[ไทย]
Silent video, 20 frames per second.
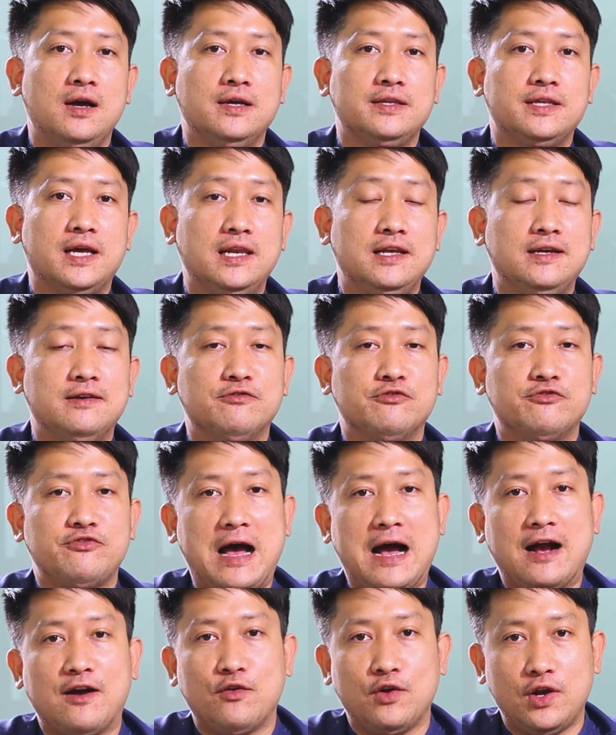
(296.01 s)
อย่าลืม
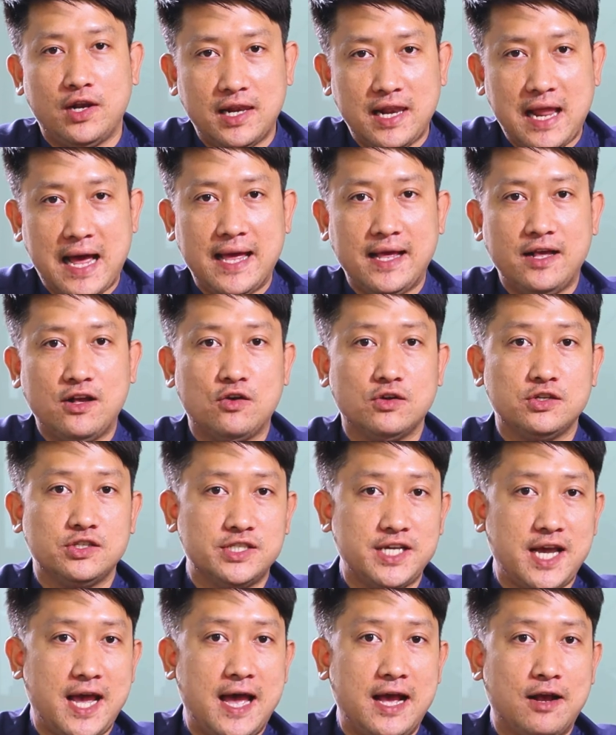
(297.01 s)
ฝากกดไลค์กด
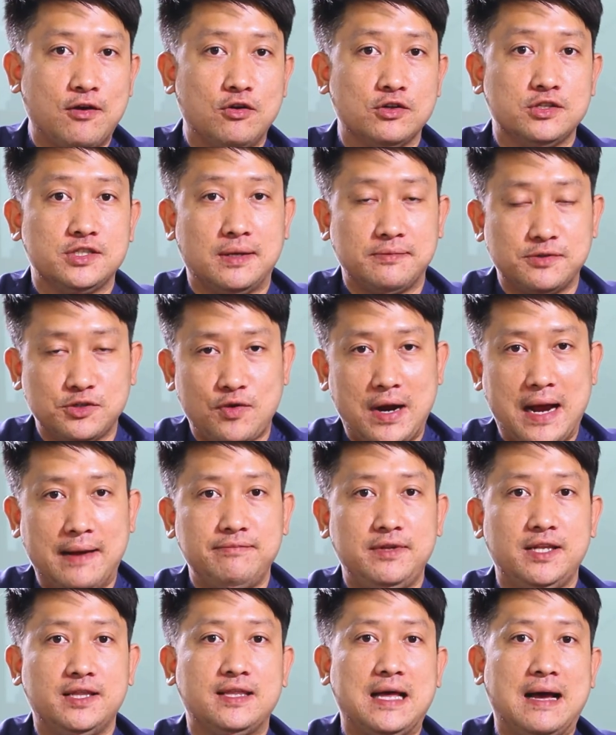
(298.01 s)
แชร์กด subscribe
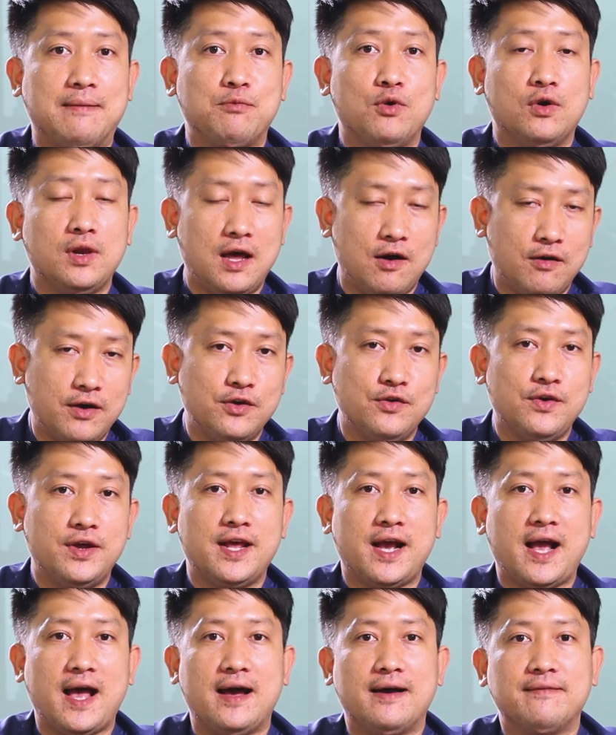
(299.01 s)
ติดตามพวกเรากันด้วย
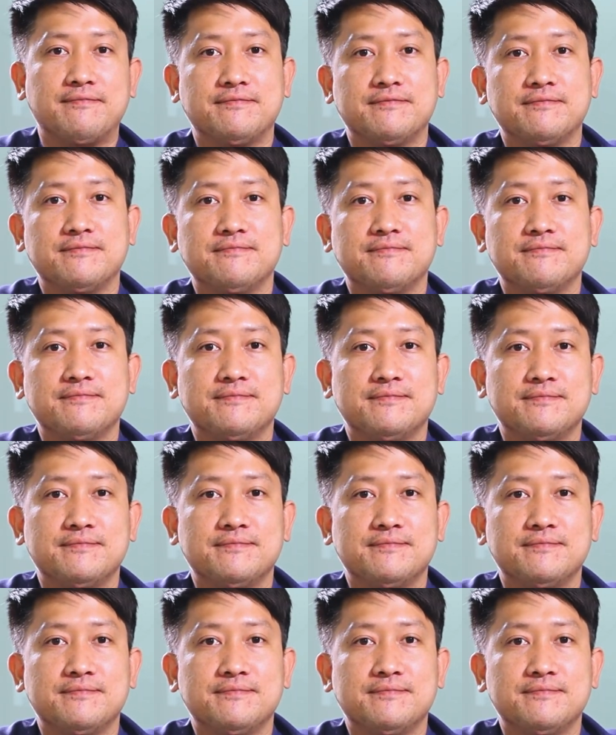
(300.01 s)
นะครับ